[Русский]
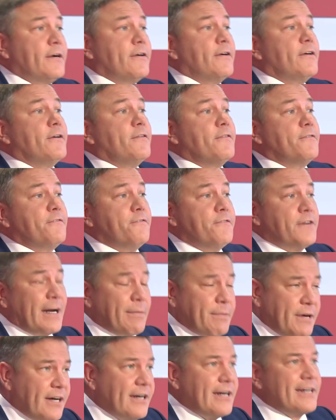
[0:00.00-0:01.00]
Она
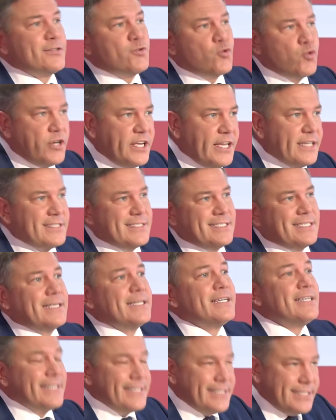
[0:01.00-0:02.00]
тоже проходит
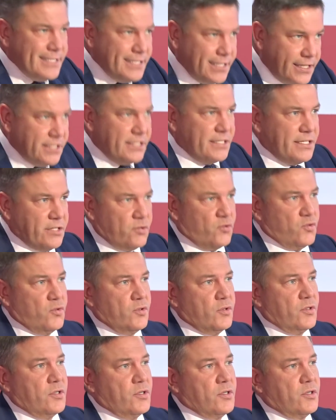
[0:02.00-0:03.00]
э, очень
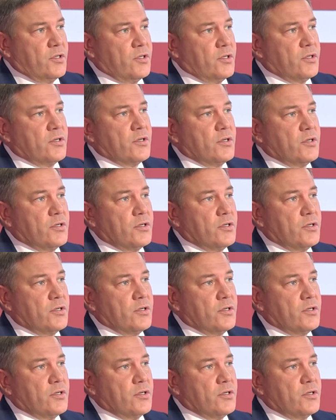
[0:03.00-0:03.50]
э, живо.